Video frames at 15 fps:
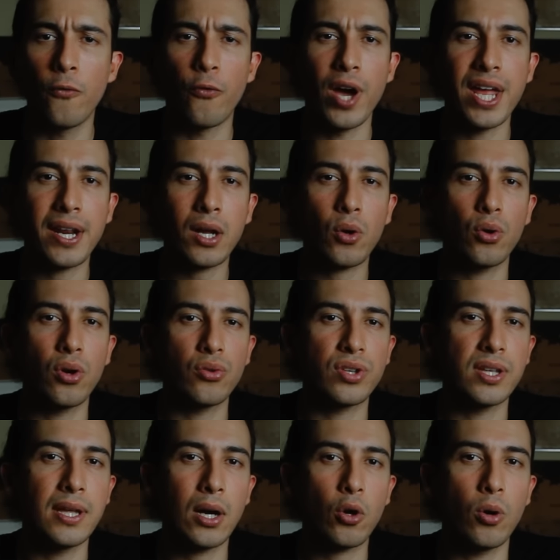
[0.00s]
Fue
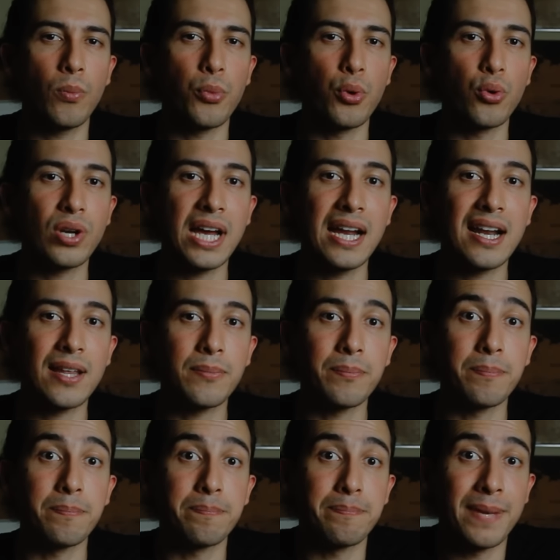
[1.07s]
reconocida como una de las
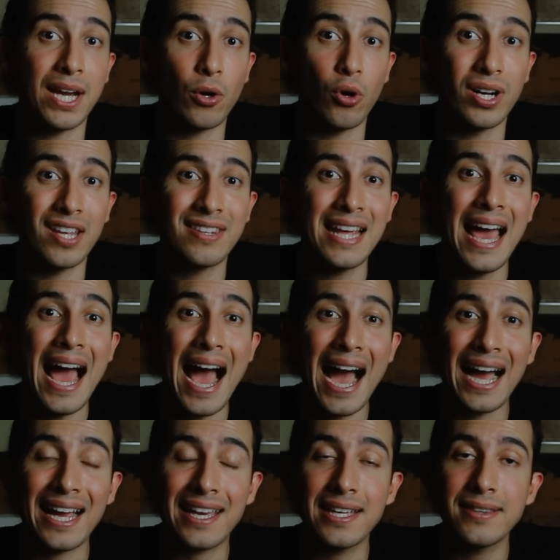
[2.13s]
mejores
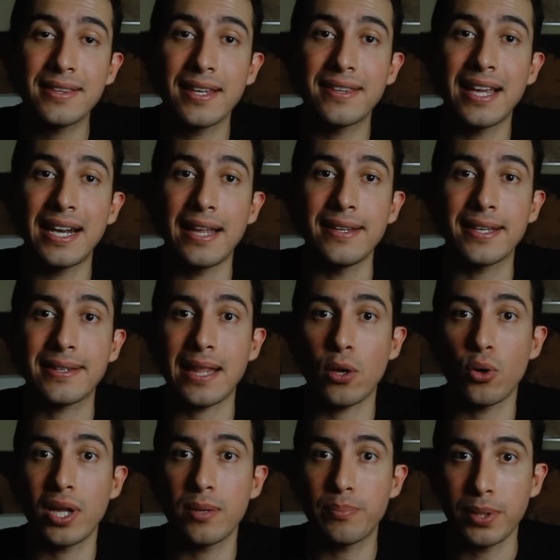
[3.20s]
agentes de la
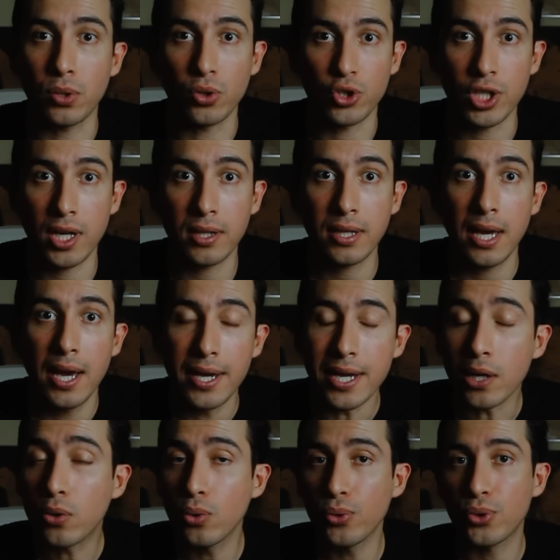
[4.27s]
dictadura de Pinochet.
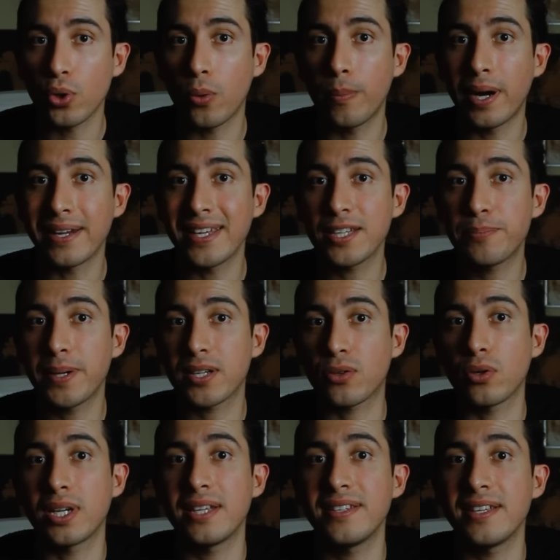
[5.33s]
Incluso varias
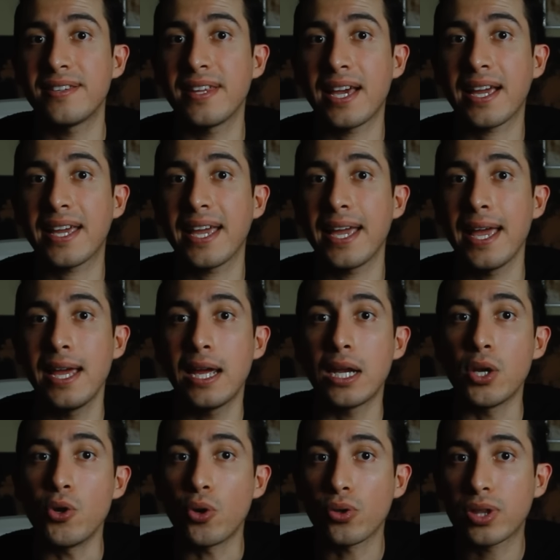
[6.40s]
personas decían que
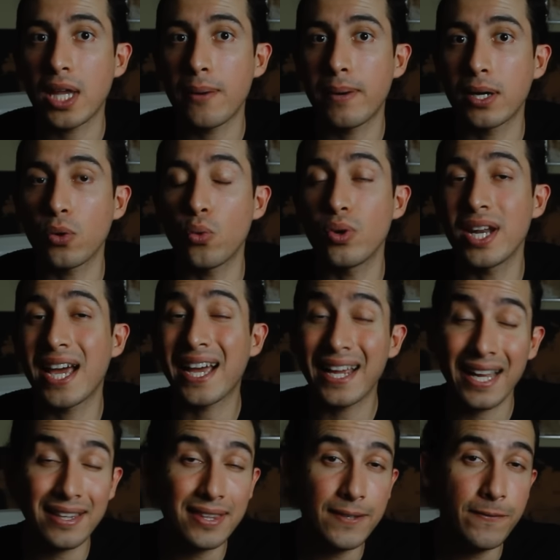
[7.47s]
notaban una
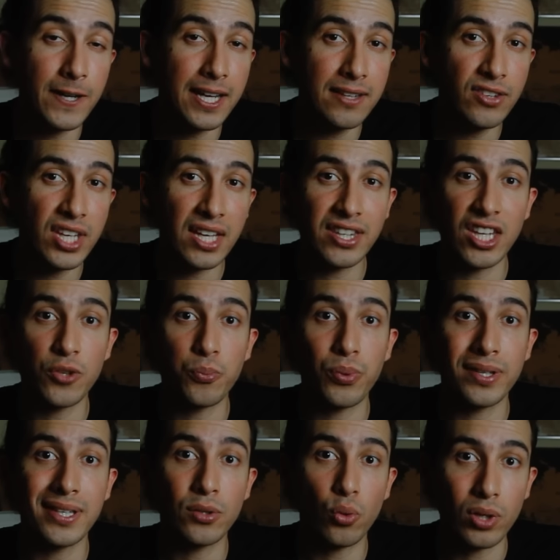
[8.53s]
gran diferencia
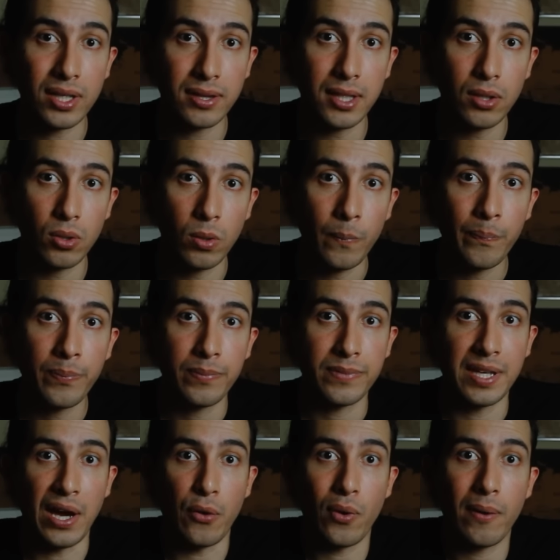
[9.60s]
después de su retiro.
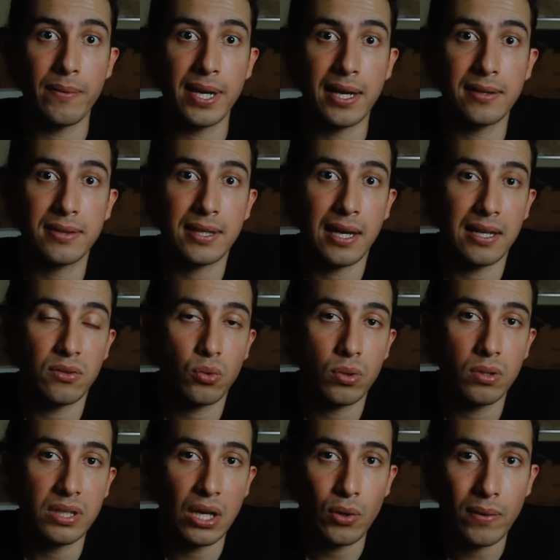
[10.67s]
Ya no, habían
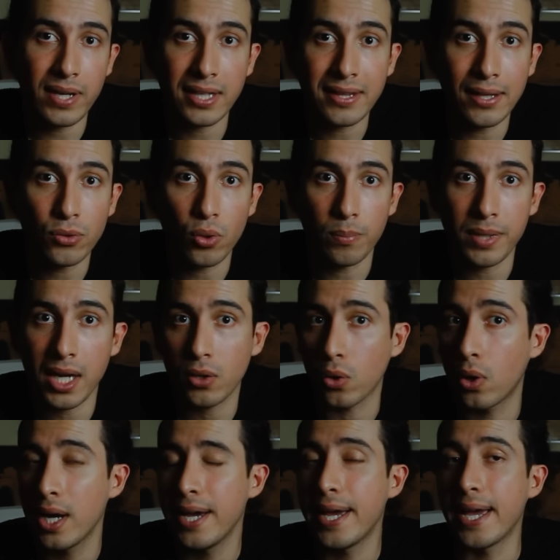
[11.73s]
tanto, ya no había tanto
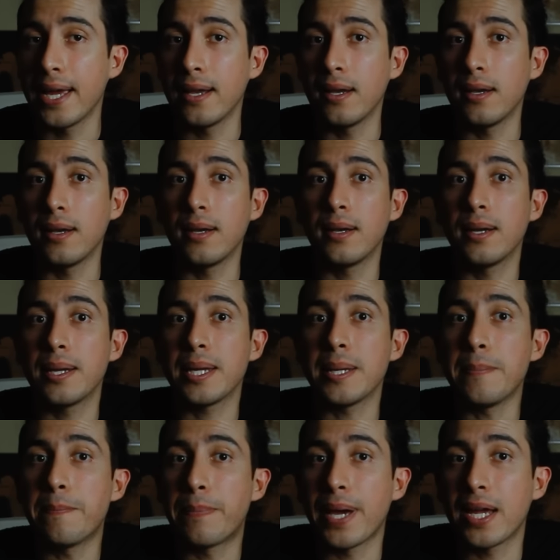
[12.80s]
miedo. El
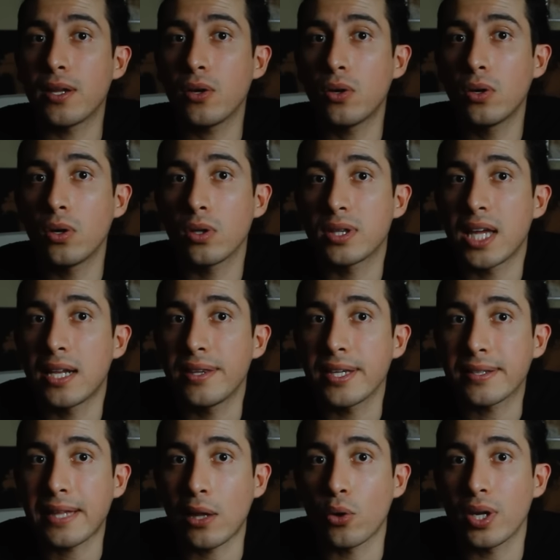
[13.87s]
imperio del
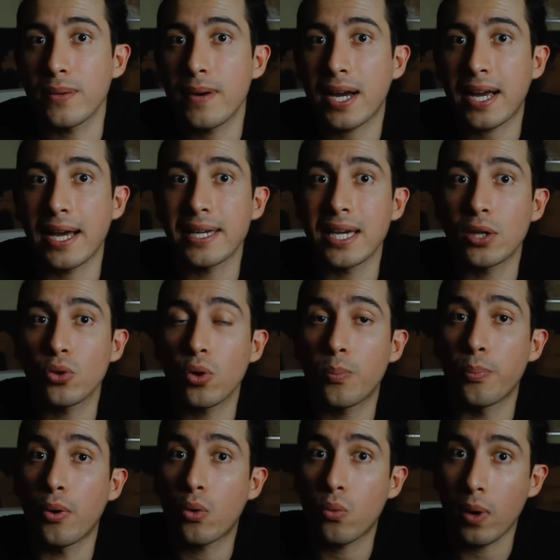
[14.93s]
dictador iba cayendo
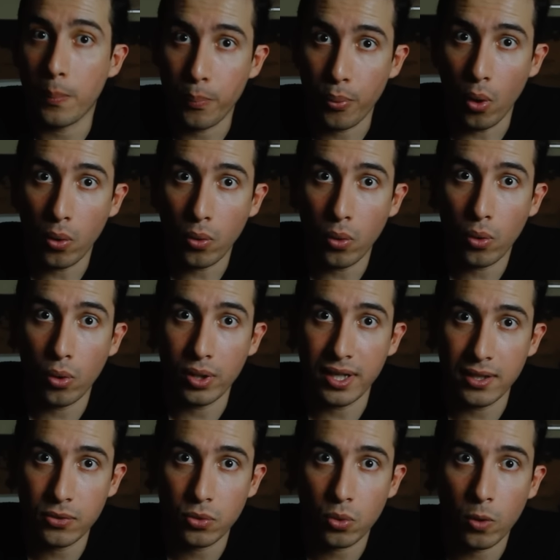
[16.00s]
poco a poco con
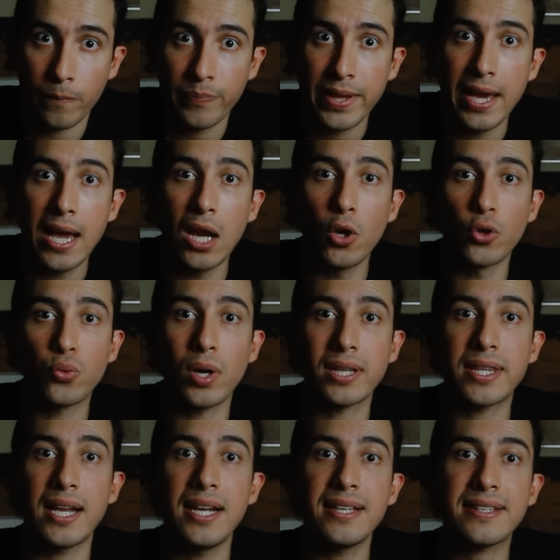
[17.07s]
esto. En los
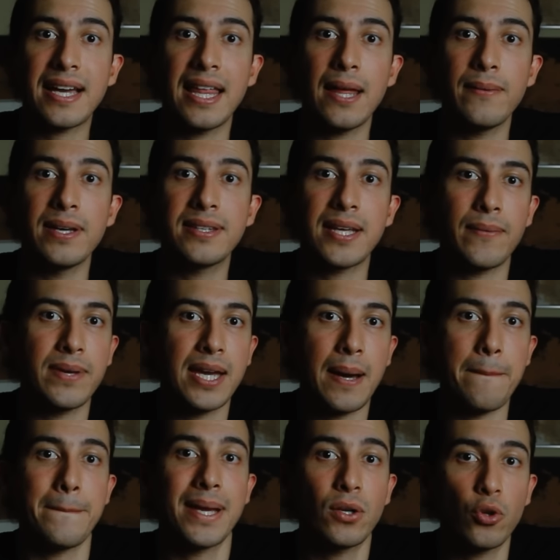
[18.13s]
cuarteles cada vez
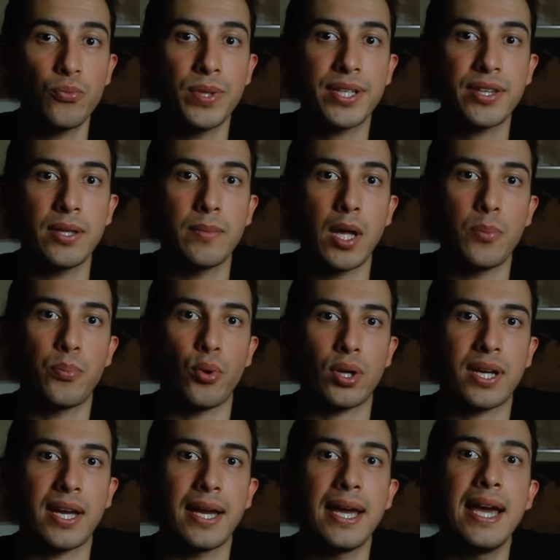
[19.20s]
había menos víctimas
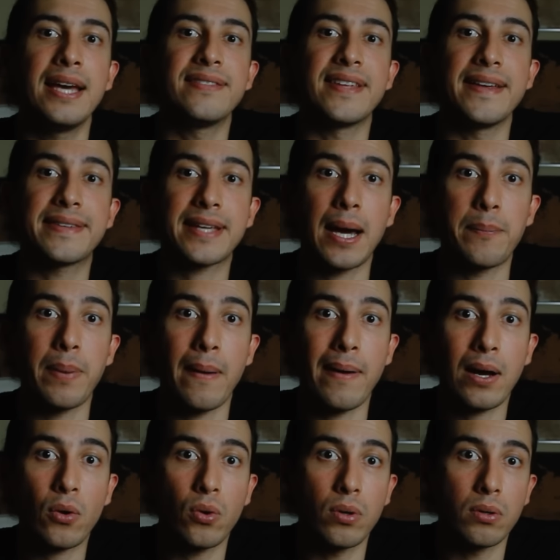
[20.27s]
porque se
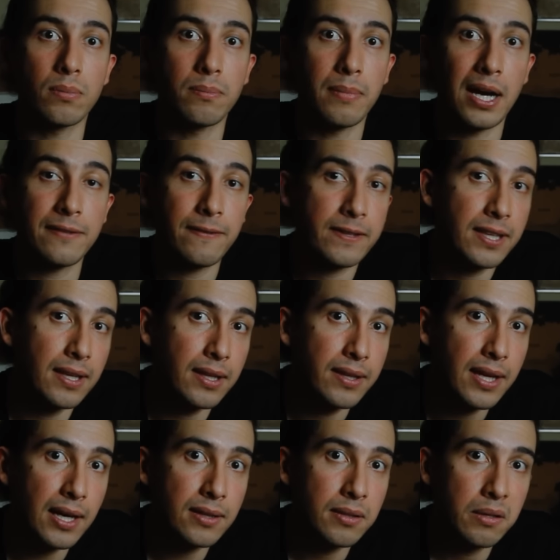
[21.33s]
escapaban con más
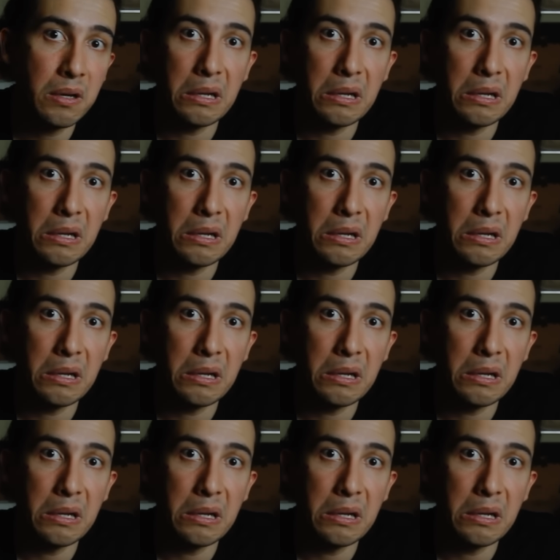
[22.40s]
facilidad.